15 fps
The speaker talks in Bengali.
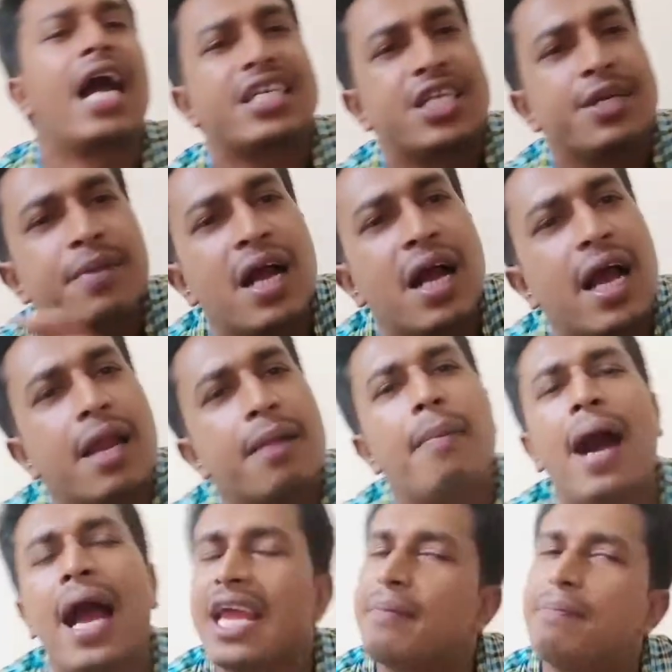কাশেম কাকার
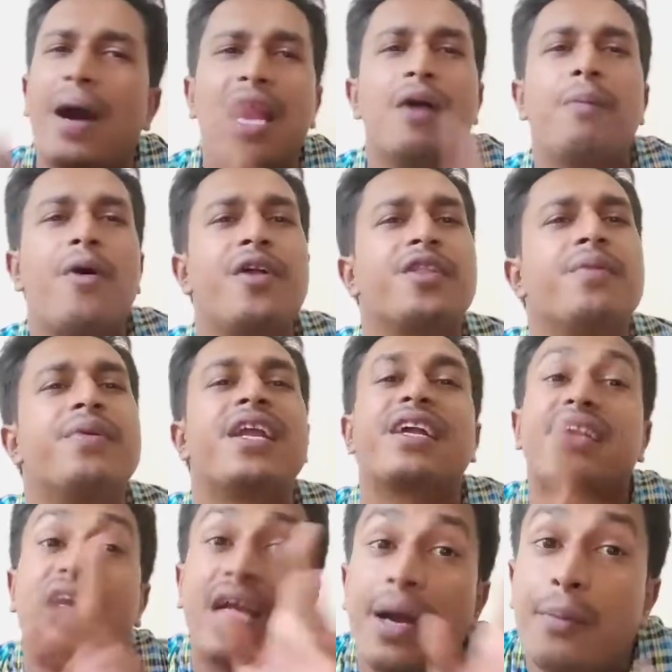মাইক ভাড়া পাওয়া যাবে
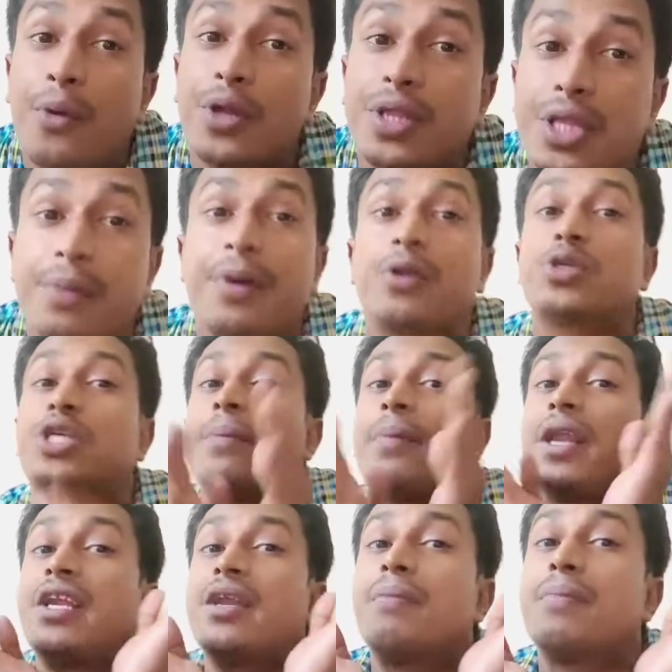না একটা কাম করতে পারো
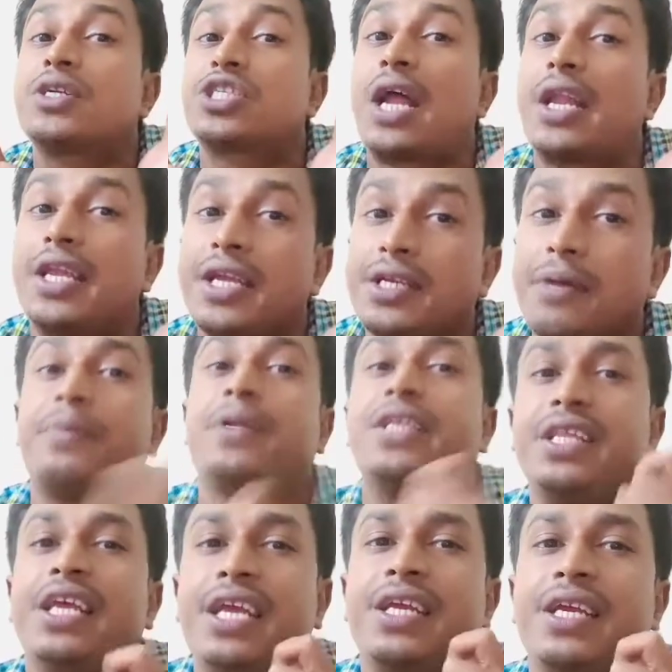শেফালির রাম্মার শাড়িটা
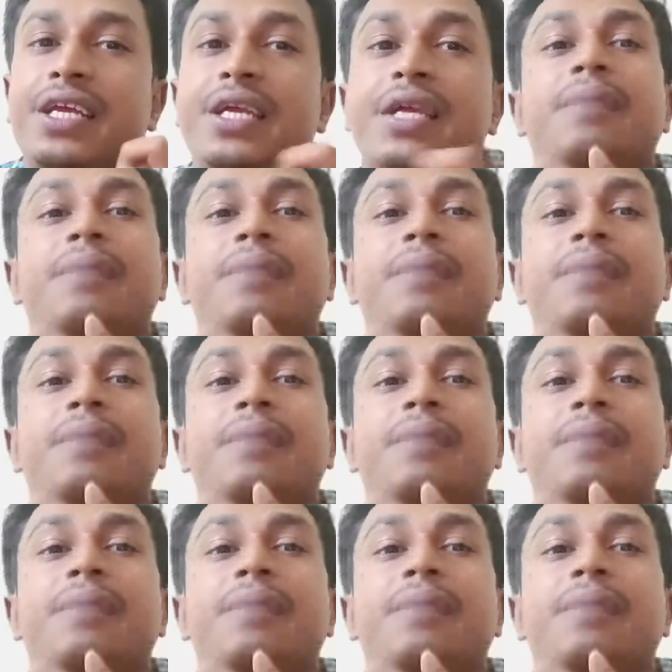পিন্দি